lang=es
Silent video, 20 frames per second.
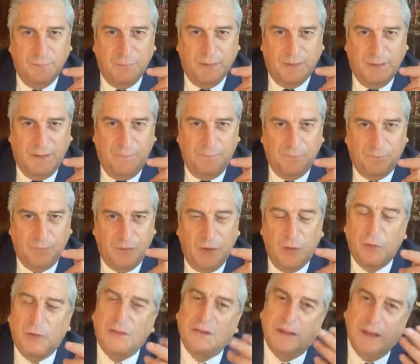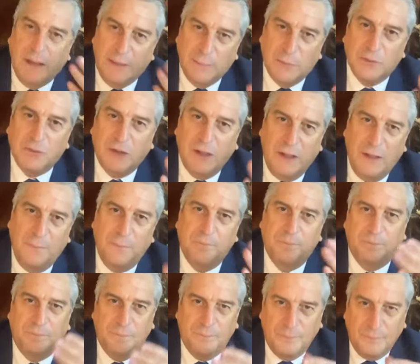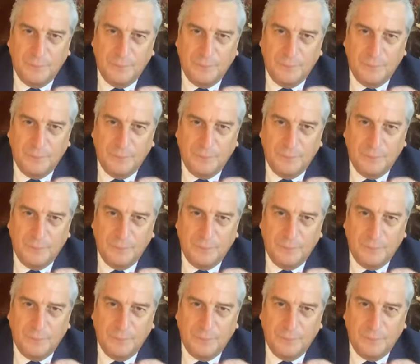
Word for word: ¿verdad? Sino que tenemos que